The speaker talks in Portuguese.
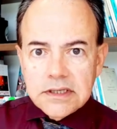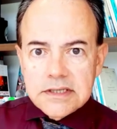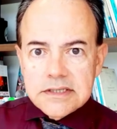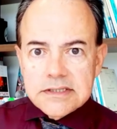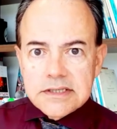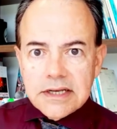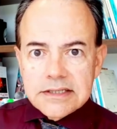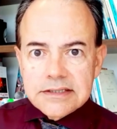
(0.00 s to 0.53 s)

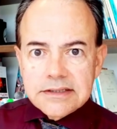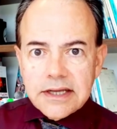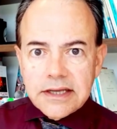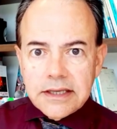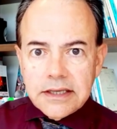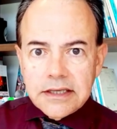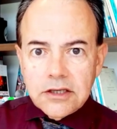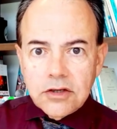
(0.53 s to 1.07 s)
se ela está
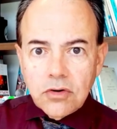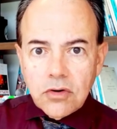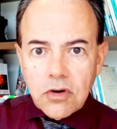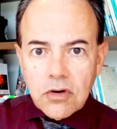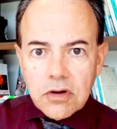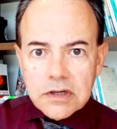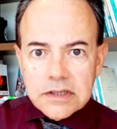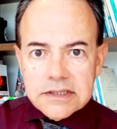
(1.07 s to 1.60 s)
em
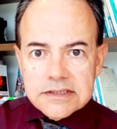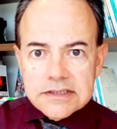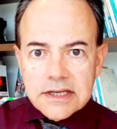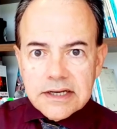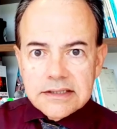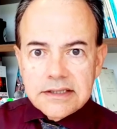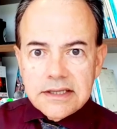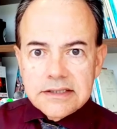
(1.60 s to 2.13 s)
ordem, se
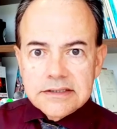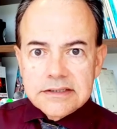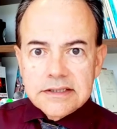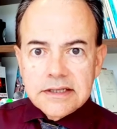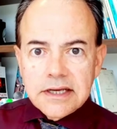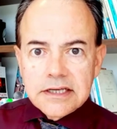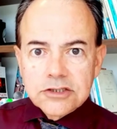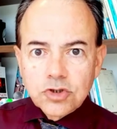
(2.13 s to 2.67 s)
ela tem
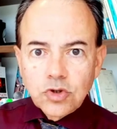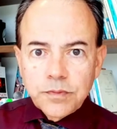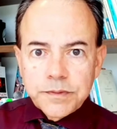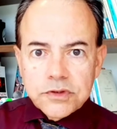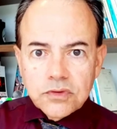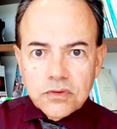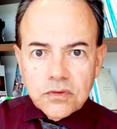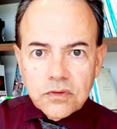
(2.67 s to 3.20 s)
sinais de
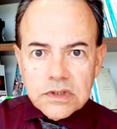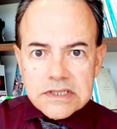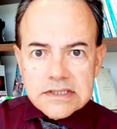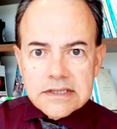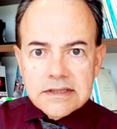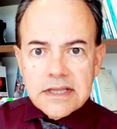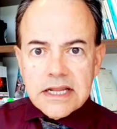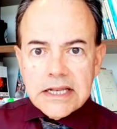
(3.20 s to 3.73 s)
ruptura, se
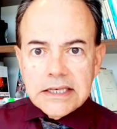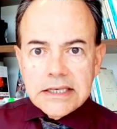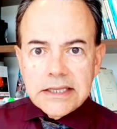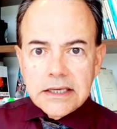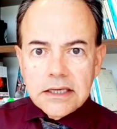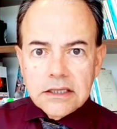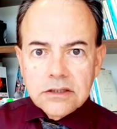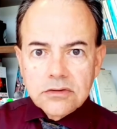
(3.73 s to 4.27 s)
tem
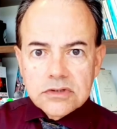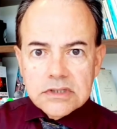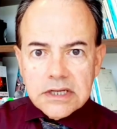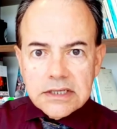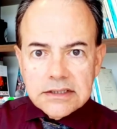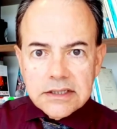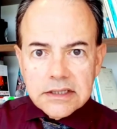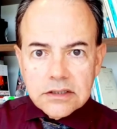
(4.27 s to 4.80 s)
líquidos ali
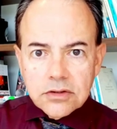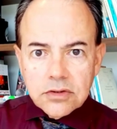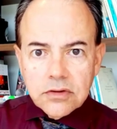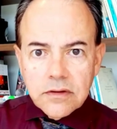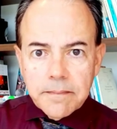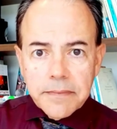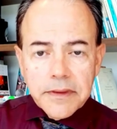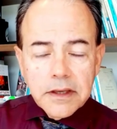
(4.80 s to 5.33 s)
dentro.
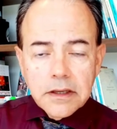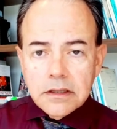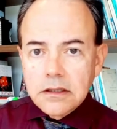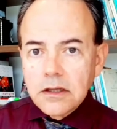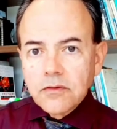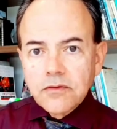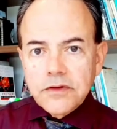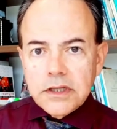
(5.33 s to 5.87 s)

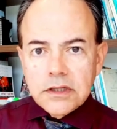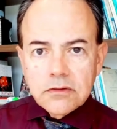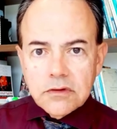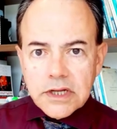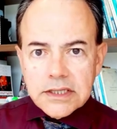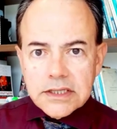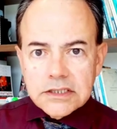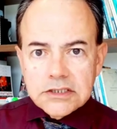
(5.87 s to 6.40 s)
Não tendo
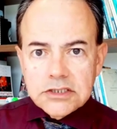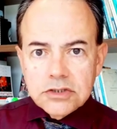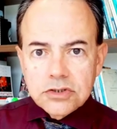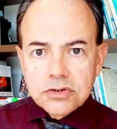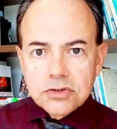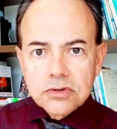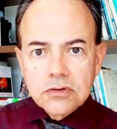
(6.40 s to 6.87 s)
nada disso,